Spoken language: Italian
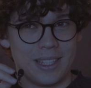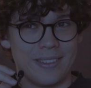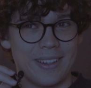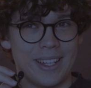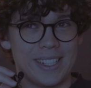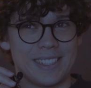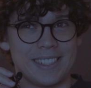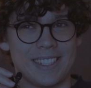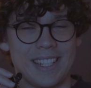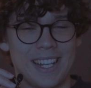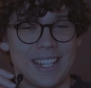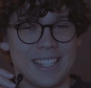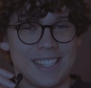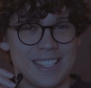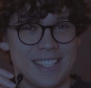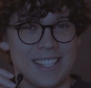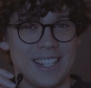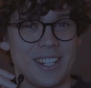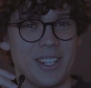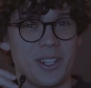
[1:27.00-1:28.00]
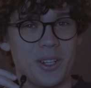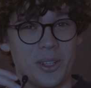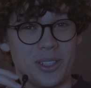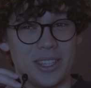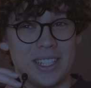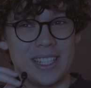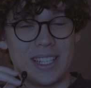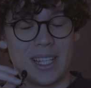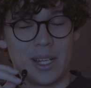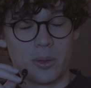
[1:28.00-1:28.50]
diverse, anzi
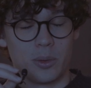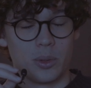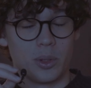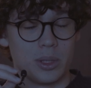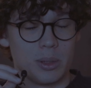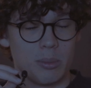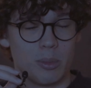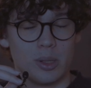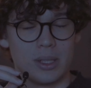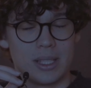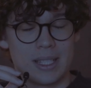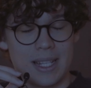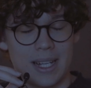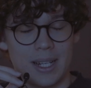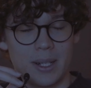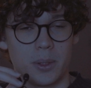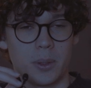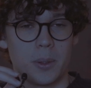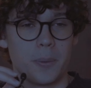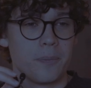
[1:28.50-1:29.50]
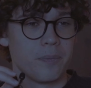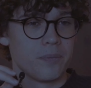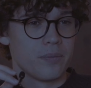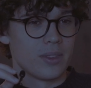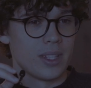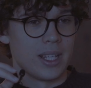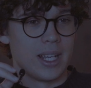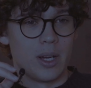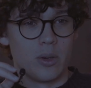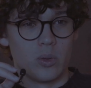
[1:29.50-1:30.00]
non dite a uno di Bolzano
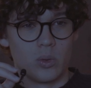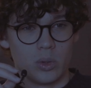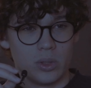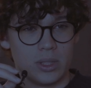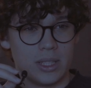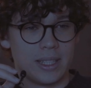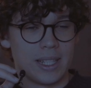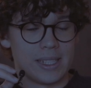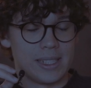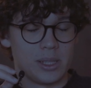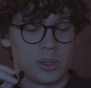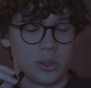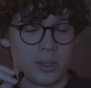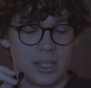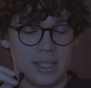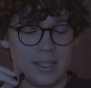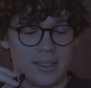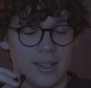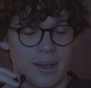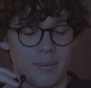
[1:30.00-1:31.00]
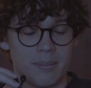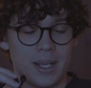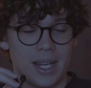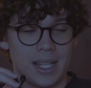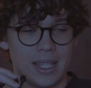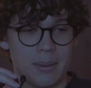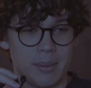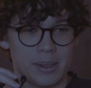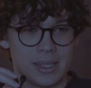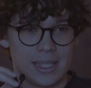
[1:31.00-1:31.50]
e a uno di Trento che li
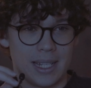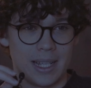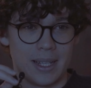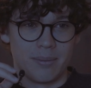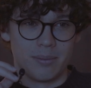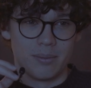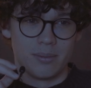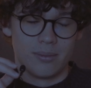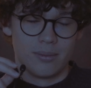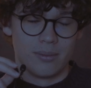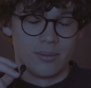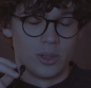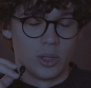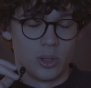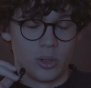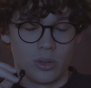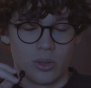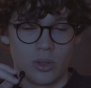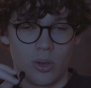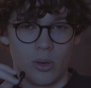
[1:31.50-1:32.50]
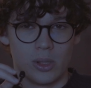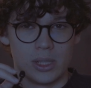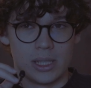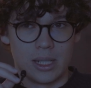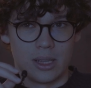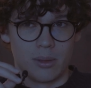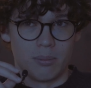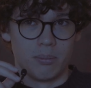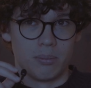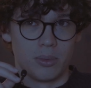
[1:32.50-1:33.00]
scambiate perché non
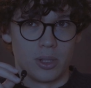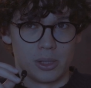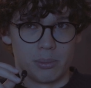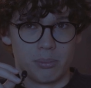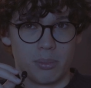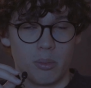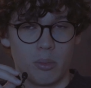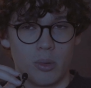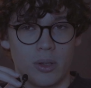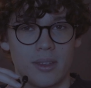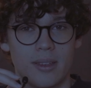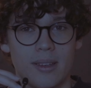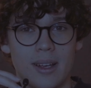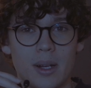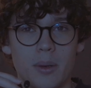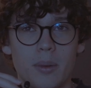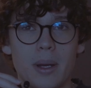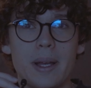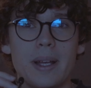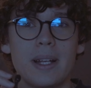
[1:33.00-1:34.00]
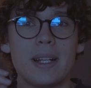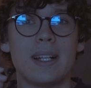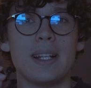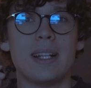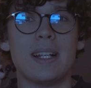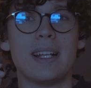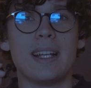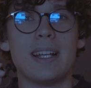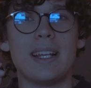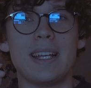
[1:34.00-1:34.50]
scorre troppo buon sangue.
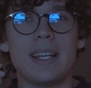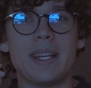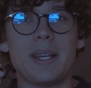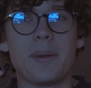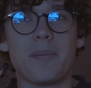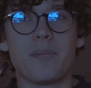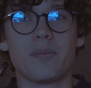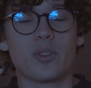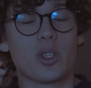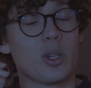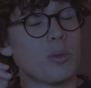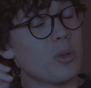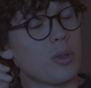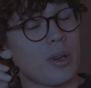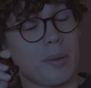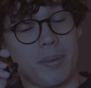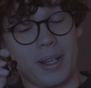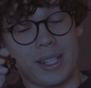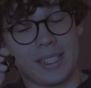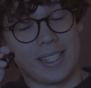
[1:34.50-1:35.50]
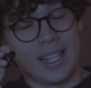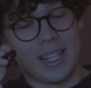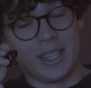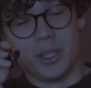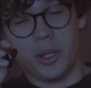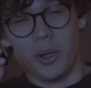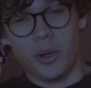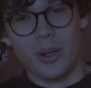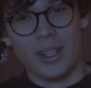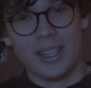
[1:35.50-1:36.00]
E, ehm, comunque,
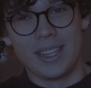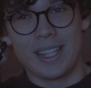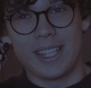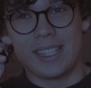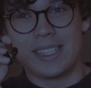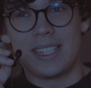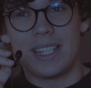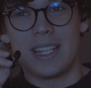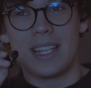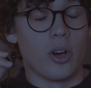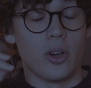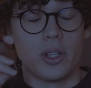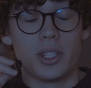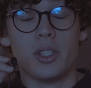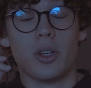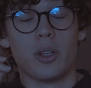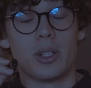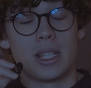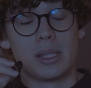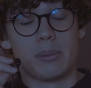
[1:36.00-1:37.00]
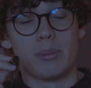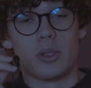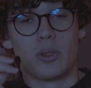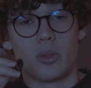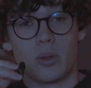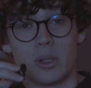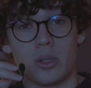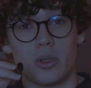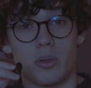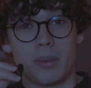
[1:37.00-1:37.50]
passando oltre, io ho
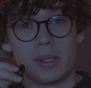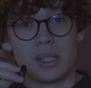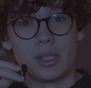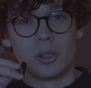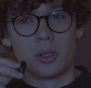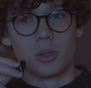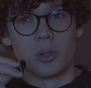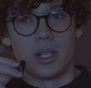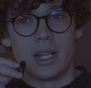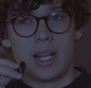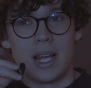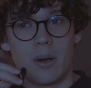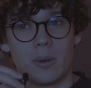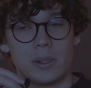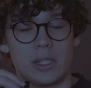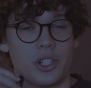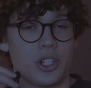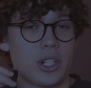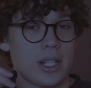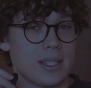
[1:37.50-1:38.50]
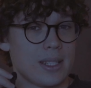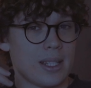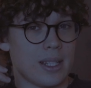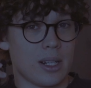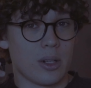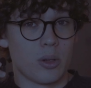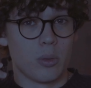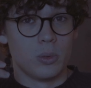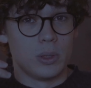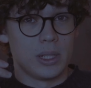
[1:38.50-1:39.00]
intrapreso questo percorso di laurea in scienze
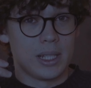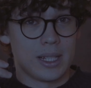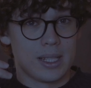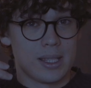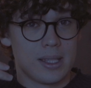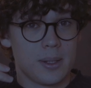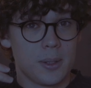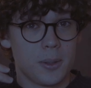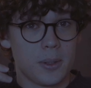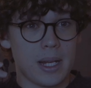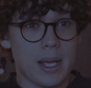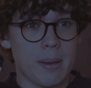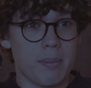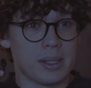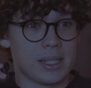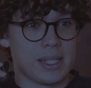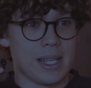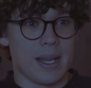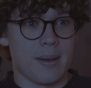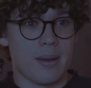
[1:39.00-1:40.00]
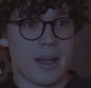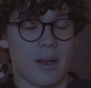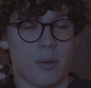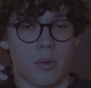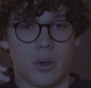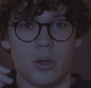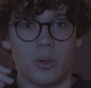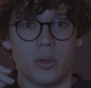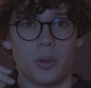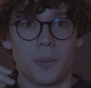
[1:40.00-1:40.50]
della comunicazione perché è
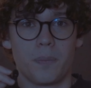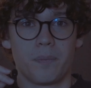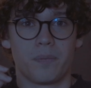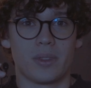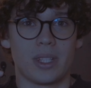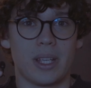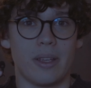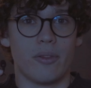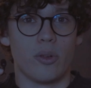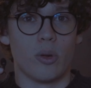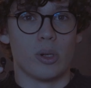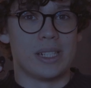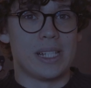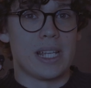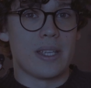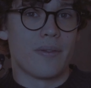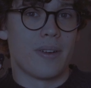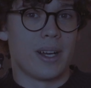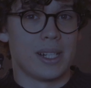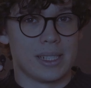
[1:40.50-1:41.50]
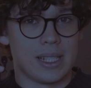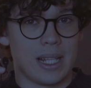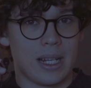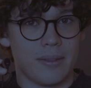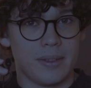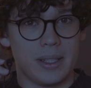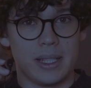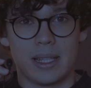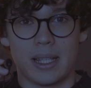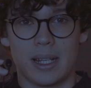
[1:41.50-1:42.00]
quello che vorrei fare
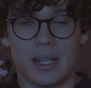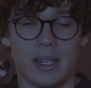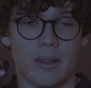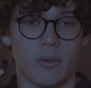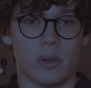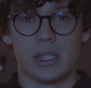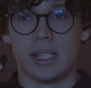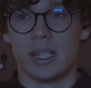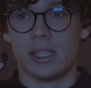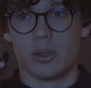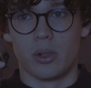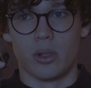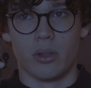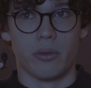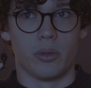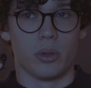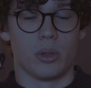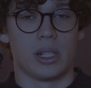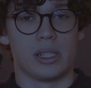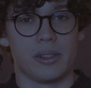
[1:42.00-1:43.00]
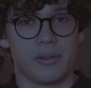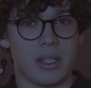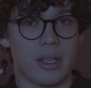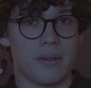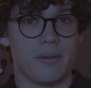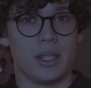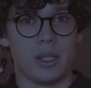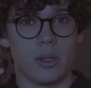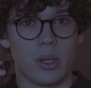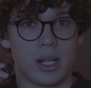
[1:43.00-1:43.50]
nella vita, lavorare con fotografie
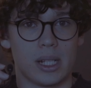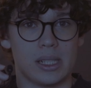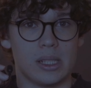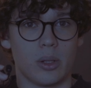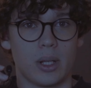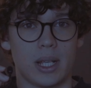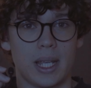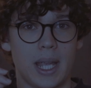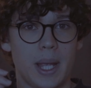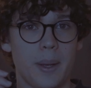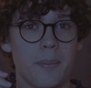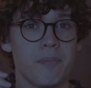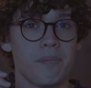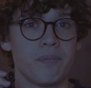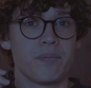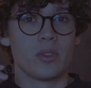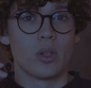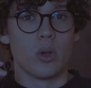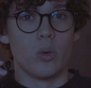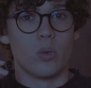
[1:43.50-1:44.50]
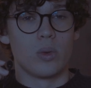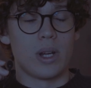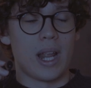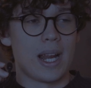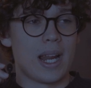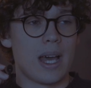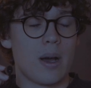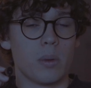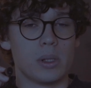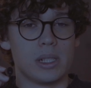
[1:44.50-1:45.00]
e video, credo che
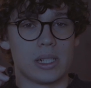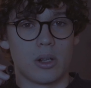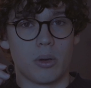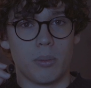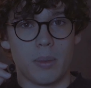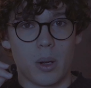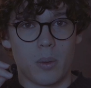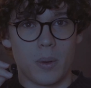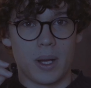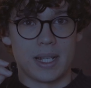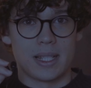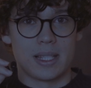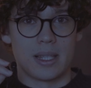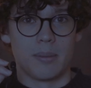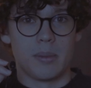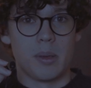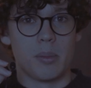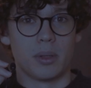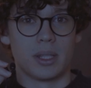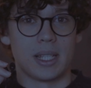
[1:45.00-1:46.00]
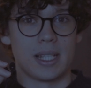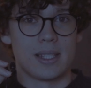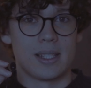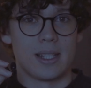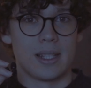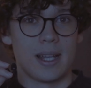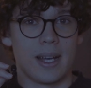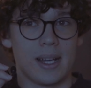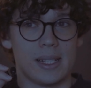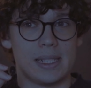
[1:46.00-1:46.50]
una laurea come questa mi
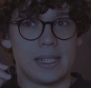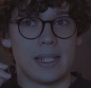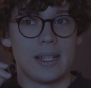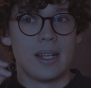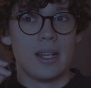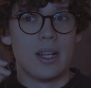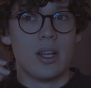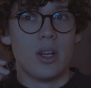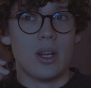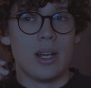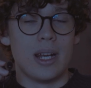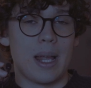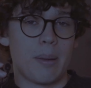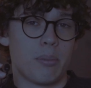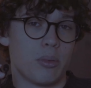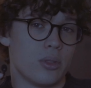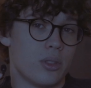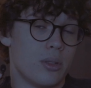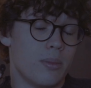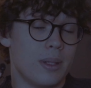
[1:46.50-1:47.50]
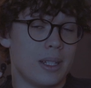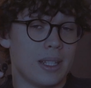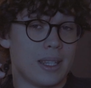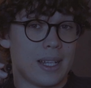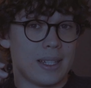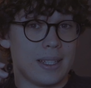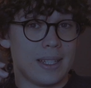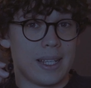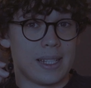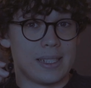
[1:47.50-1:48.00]
potesse dare la
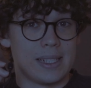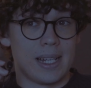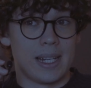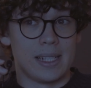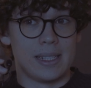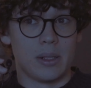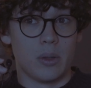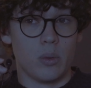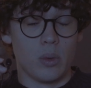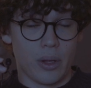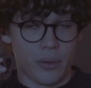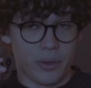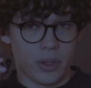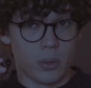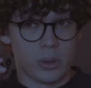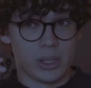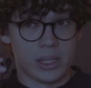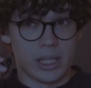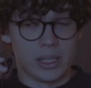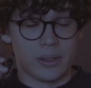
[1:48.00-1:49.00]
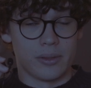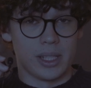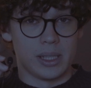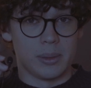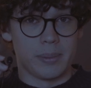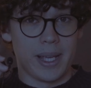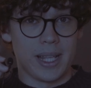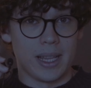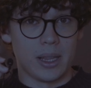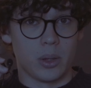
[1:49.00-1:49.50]
possibilità di creare una figura di
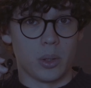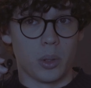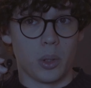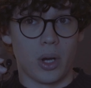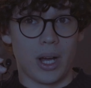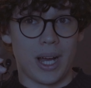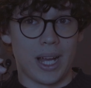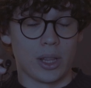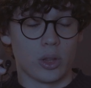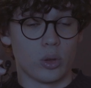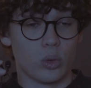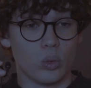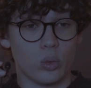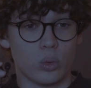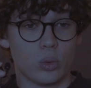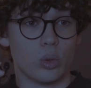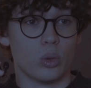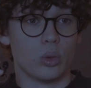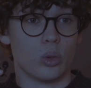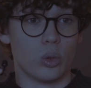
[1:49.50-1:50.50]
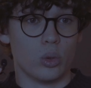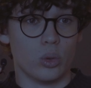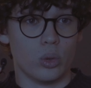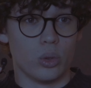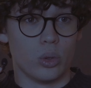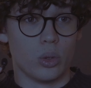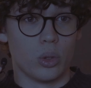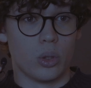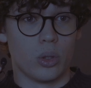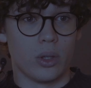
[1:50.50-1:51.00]
riferimento a tutto
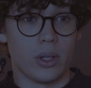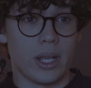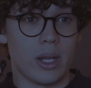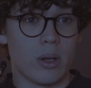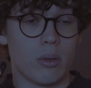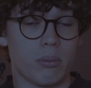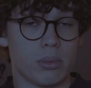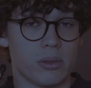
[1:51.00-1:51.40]
tondo e un